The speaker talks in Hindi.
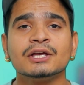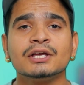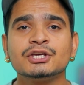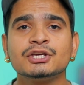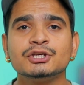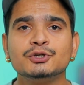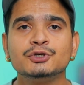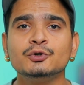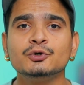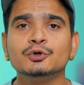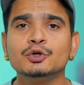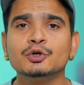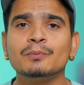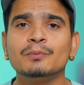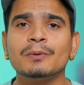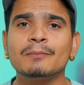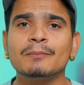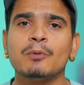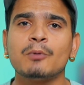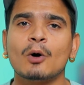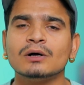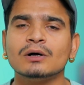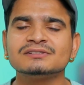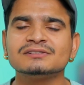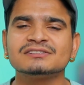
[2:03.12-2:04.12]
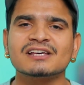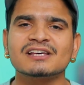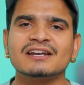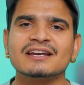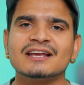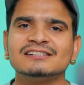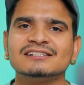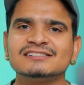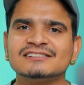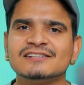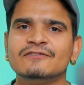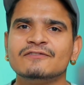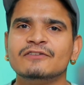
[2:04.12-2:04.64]
कि YouTube पर बहुत सारी
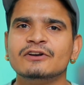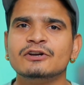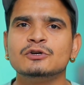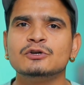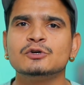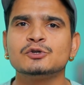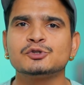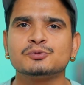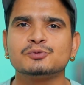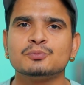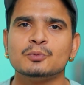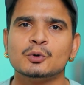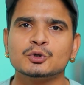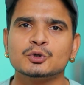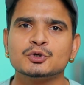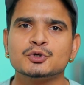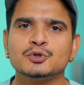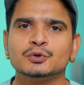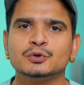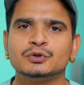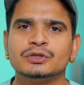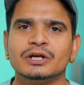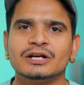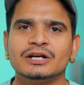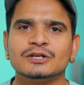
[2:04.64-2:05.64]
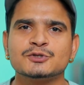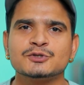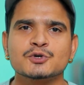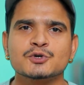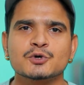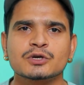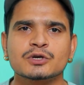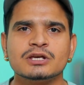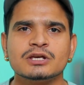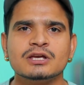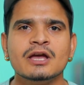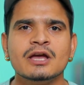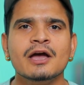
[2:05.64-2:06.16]
ऐसी वीडियोस मौजूद हैं जो
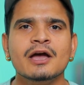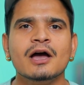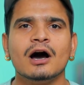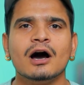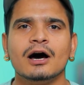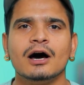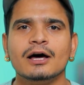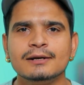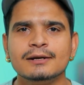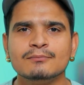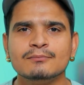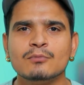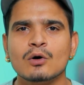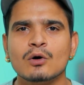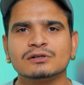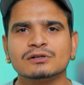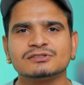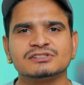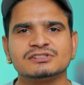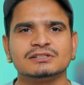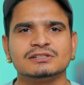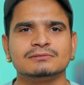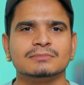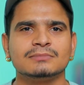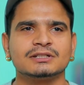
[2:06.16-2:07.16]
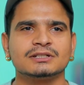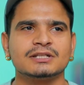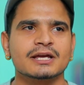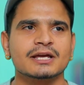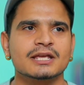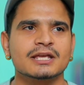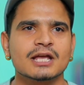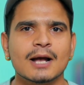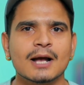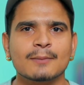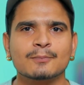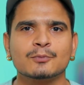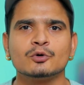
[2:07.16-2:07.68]
कि अनबॉक्सिंग
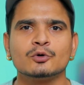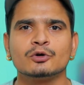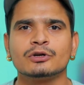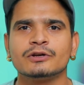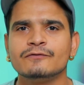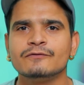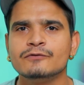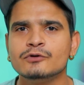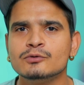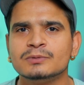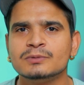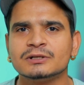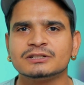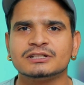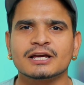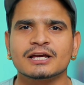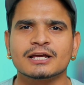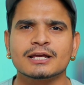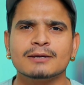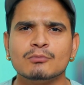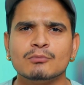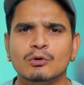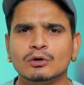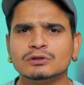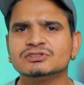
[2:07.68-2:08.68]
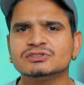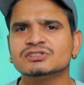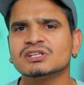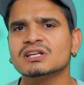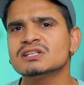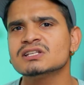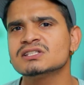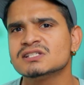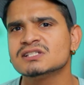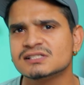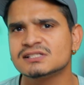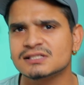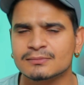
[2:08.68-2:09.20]
बताएंगे आपको रिव्यू बताएंगे बहुत सारी
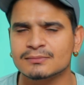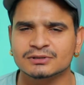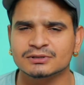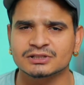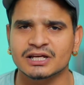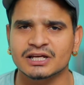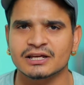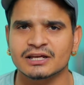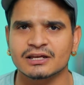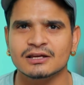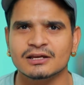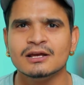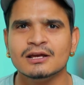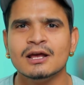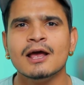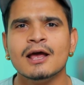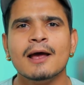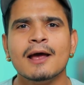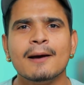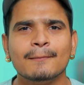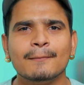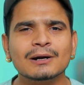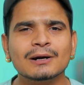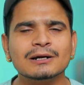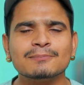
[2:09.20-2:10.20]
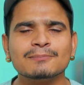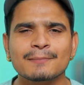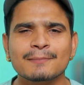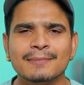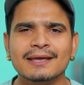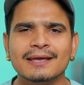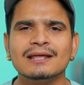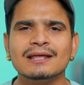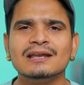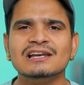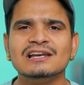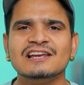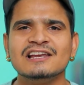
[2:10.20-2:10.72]
चीज़ें बताएंगी बट
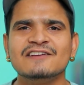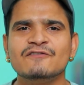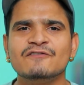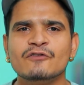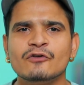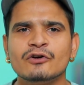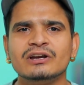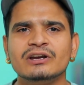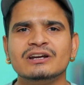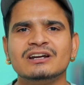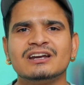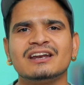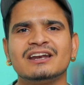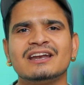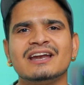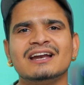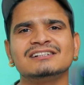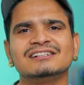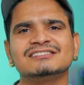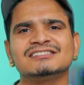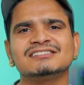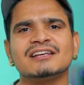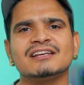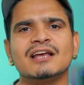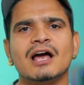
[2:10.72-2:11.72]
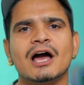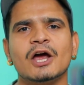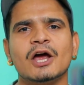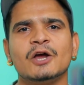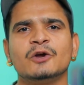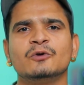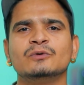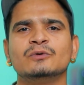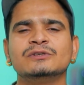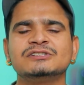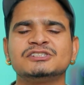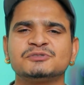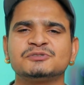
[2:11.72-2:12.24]
मेनली वो इंटरनेट से आए
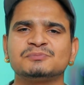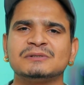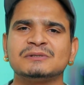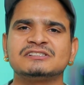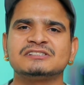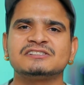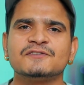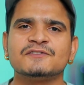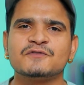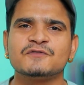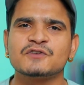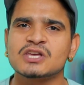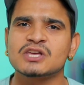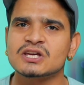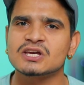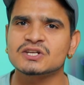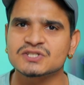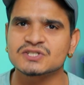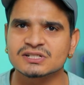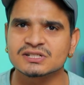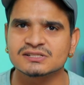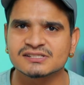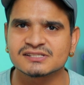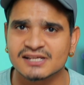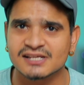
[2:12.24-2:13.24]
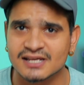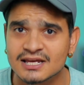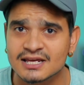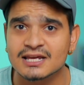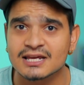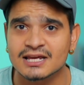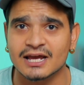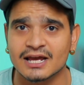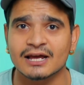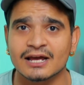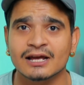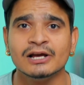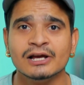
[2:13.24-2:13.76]
हुए स्पेसिफिकेशन ही
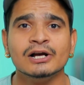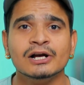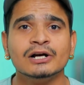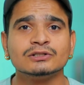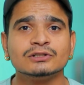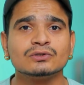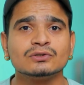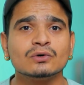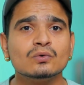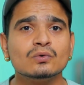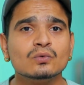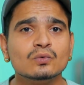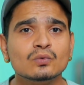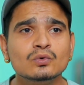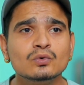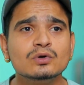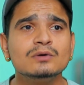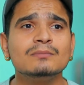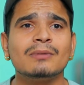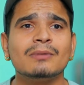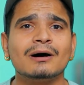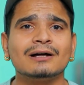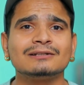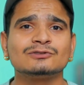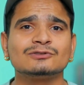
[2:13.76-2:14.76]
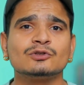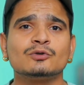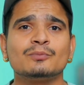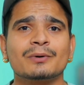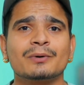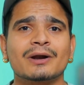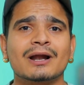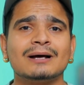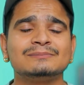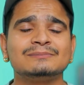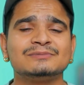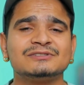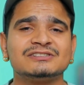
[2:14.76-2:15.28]
हैं तो उन बातों
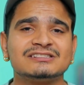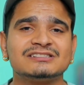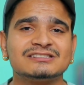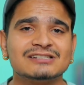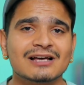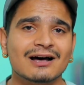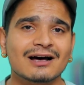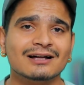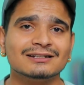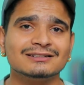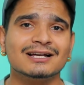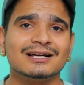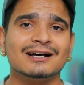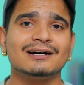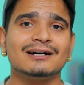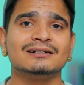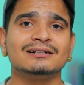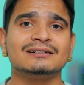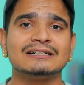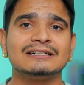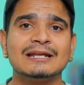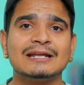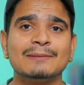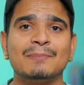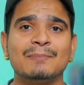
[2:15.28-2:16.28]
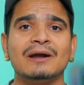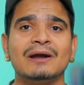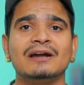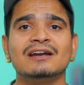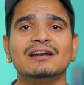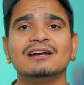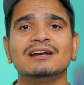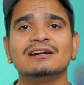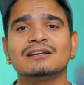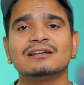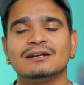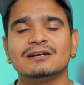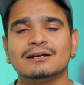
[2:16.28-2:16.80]
पर आप ज़्यादा
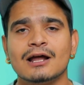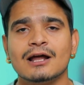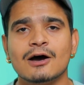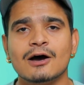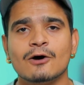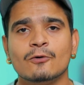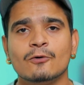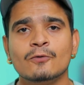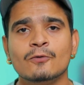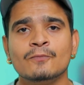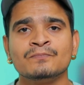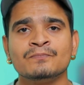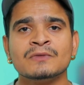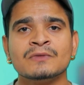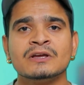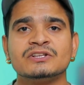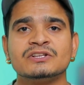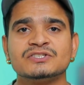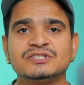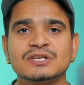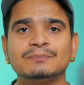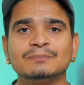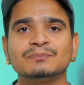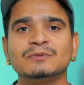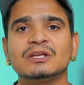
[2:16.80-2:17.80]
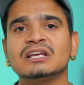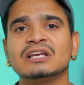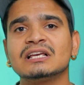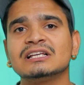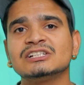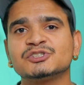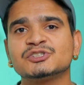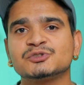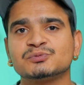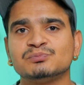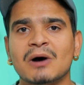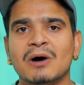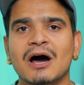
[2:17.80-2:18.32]
डिपेंडेंट ना हो जब तक कि
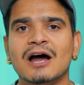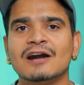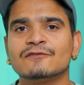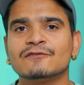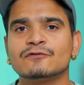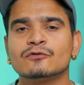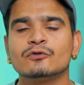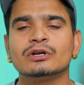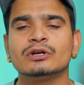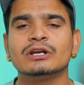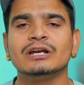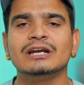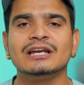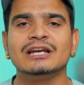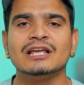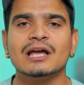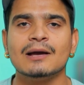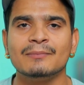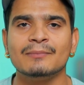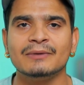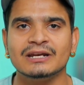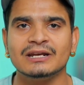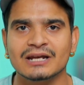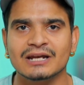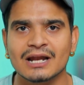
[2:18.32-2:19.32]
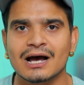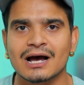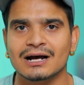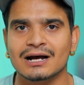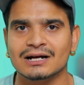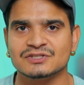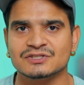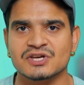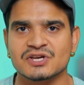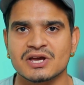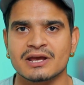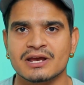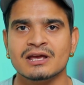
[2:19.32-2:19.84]
स्मार्टफोन इंडिया में ना आ
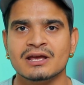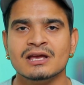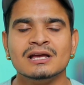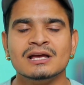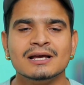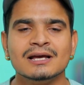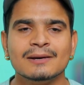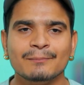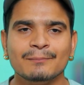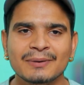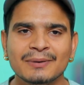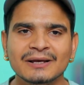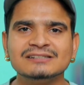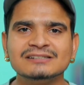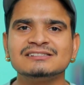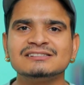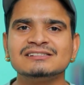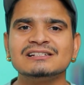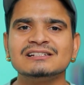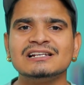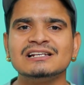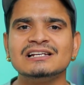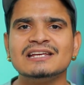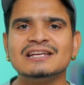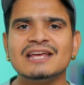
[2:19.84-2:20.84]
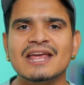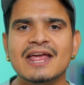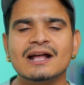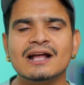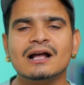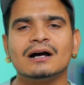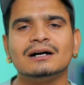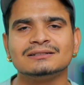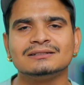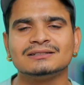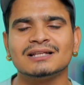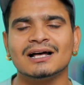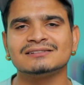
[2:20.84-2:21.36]
जाए बेसिकली एक
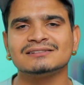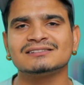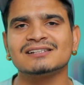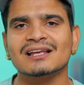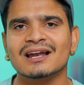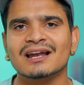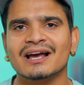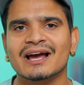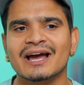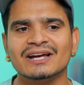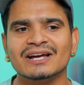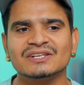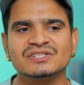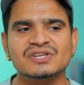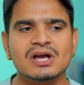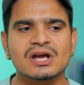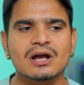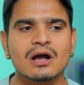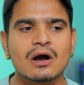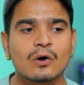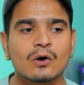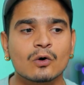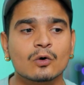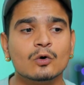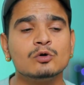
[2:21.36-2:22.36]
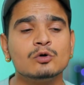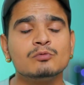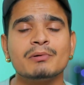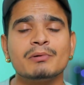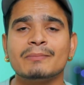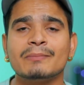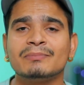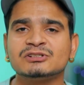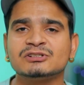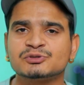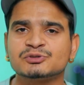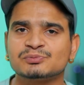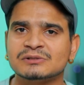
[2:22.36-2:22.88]
अंदाज़ा लगाया जाएगा ओन
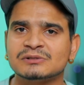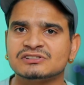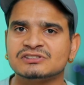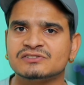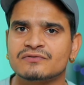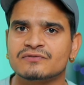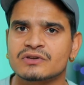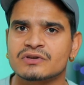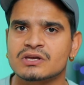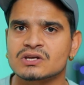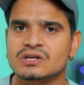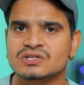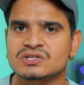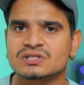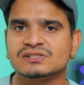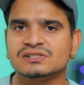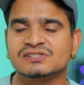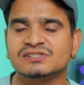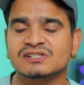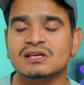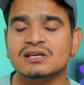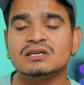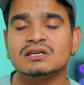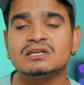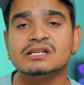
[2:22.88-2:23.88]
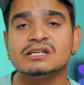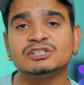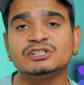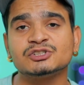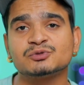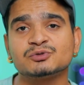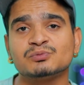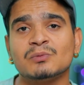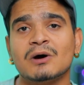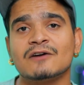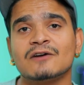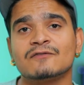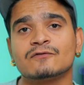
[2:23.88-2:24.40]
पेपर स्पेसिफिकेशन से कि ये
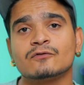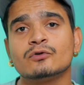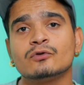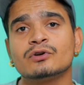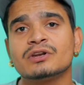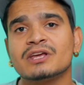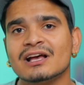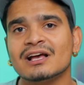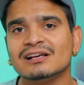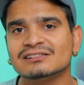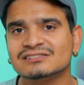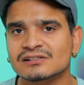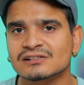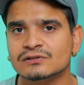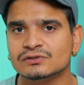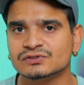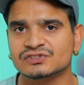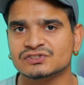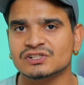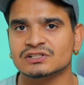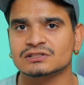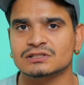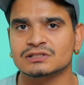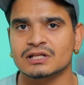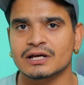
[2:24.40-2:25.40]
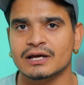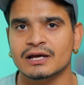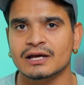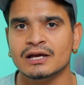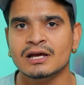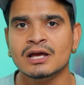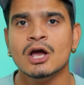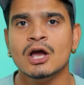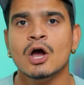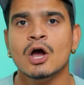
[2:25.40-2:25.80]
स्मार्टफोन कैसा हो सकता है